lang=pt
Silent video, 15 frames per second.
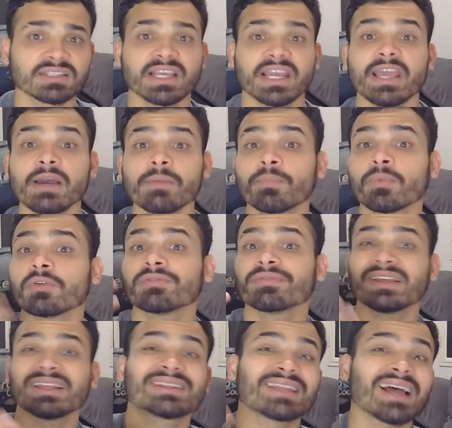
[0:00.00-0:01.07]

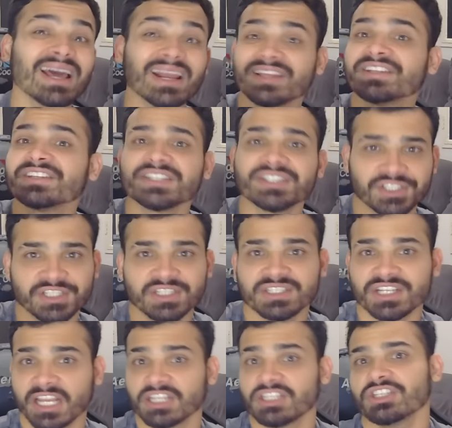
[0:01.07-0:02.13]
reaproveitar energias,
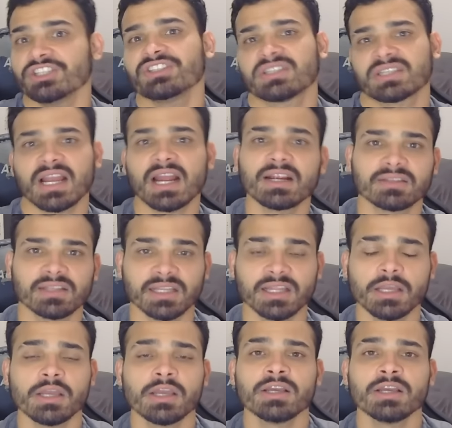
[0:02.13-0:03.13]
já que a gente descarta, né?